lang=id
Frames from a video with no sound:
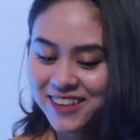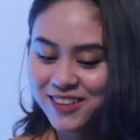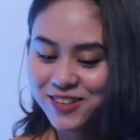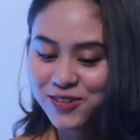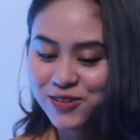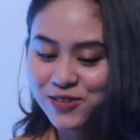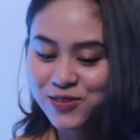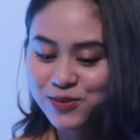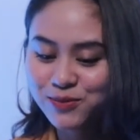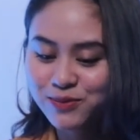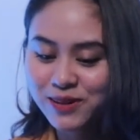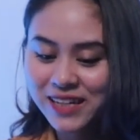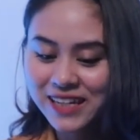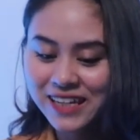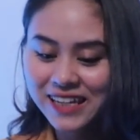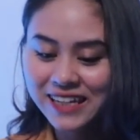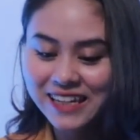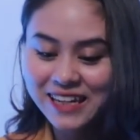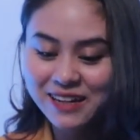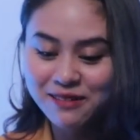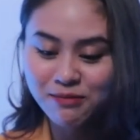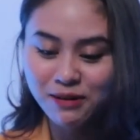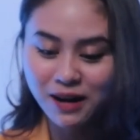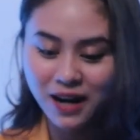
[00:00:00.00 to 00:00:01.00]
tunggu
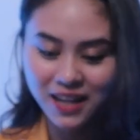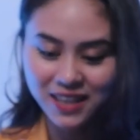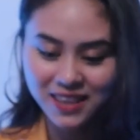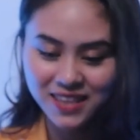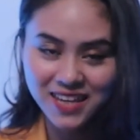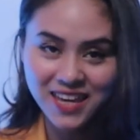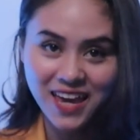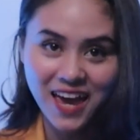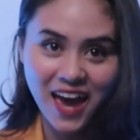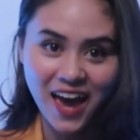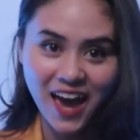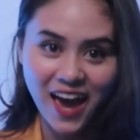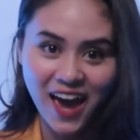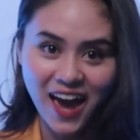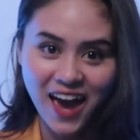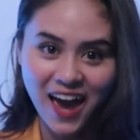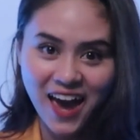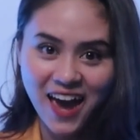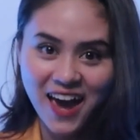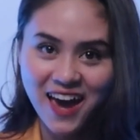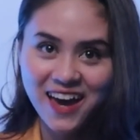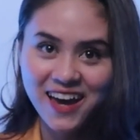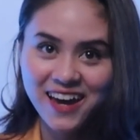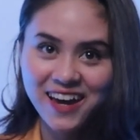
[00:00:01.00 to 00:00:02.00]
mendidih berarti
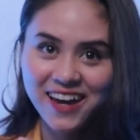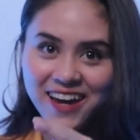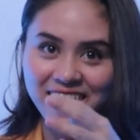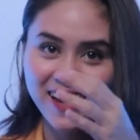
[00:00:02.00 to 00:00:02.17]
ya